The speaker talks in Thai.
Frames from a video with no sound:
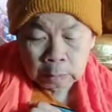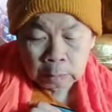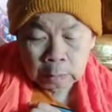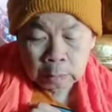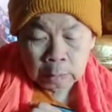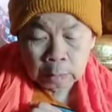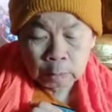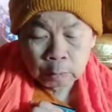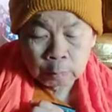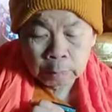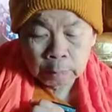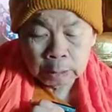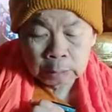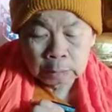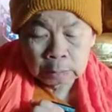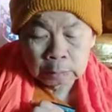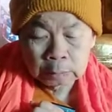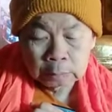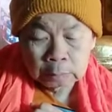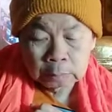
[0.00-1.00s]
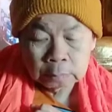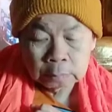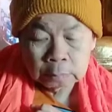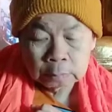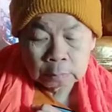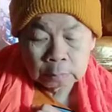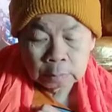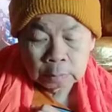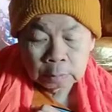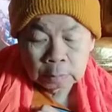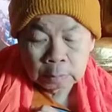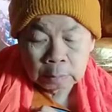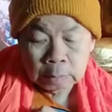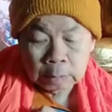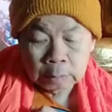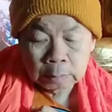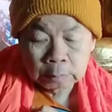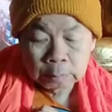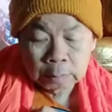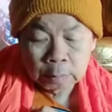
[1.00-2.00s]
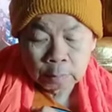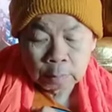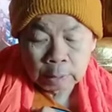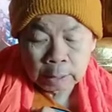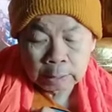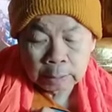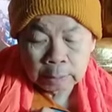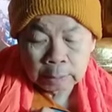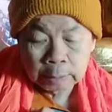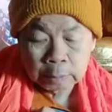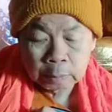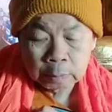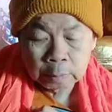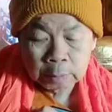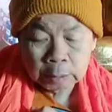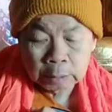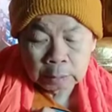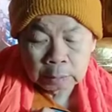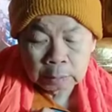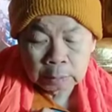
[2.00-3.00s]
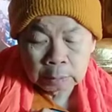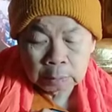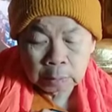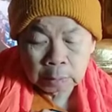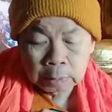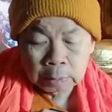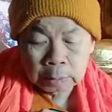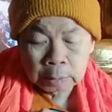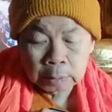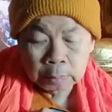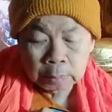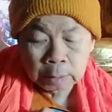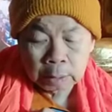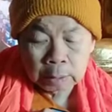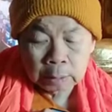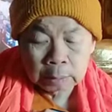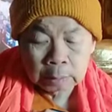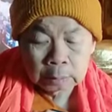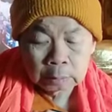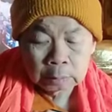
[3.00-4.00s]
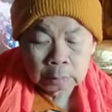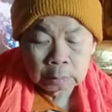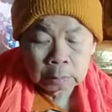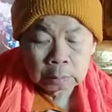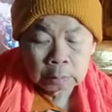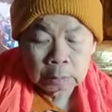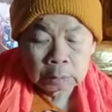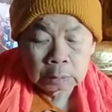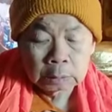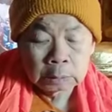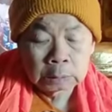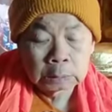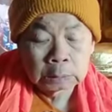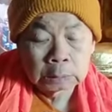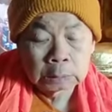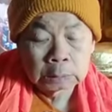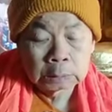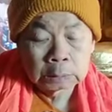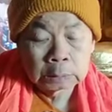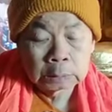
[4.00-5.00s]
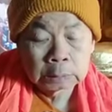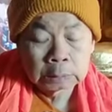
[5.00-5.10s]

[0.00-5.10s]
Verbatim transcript: ก็เล่ามาถึงเมื่อวานนี้ก็มาถึงตอนที่ว่า เออ